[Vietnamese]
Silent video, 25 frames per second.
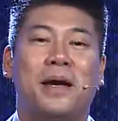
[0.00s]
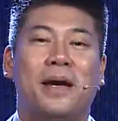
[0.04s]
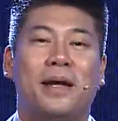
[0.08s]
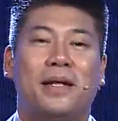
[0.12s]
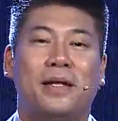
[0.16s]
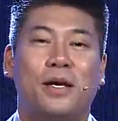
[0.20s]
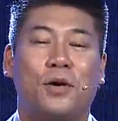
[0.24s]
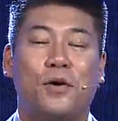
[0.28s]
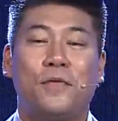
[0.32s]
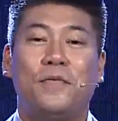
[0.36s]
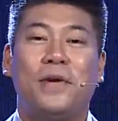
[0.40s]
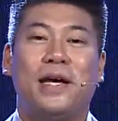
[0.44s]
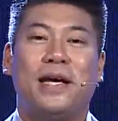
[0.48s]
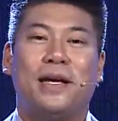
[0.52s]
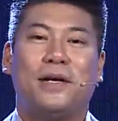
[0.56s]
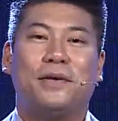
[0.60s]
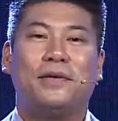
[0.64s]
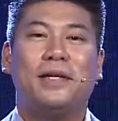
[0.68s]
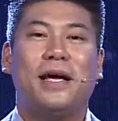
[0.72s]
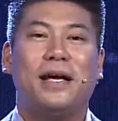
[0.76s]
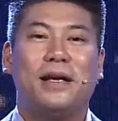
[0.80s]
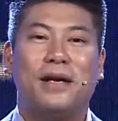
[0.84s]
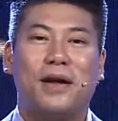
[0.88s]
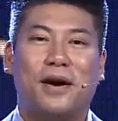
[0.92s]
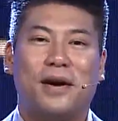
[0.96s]
Thưa quý vị, có
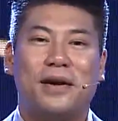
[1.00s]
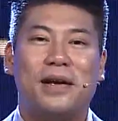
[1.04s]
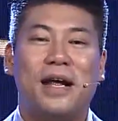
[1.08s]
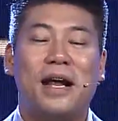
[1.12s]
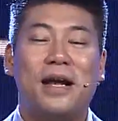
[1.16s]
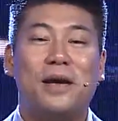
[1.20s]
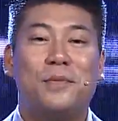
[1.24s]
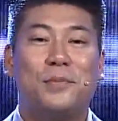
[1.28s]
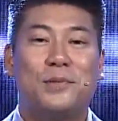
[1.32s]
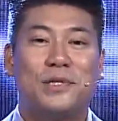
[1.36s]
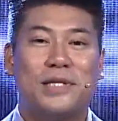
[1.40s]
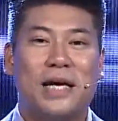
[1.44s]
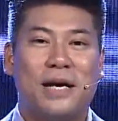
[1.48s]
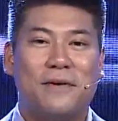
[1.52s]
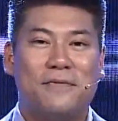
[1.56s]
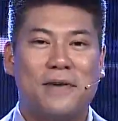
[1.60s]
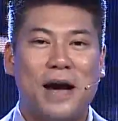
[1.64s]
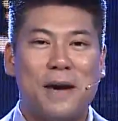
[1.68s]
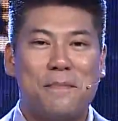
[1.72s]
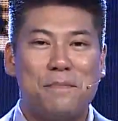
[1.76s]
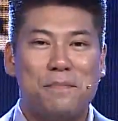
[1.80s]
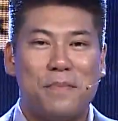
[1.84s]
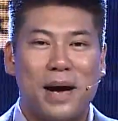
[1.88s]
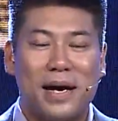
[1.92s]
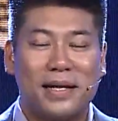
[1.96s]
thể nói đây là một giải
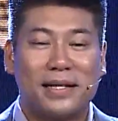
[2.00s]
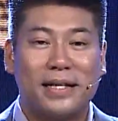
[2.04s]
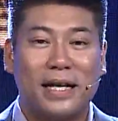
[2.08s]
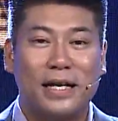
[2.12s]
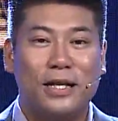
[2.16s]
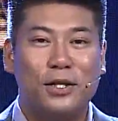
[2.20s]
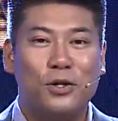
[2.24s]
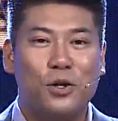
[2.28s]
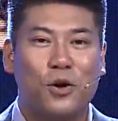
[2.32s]
pháp mang tính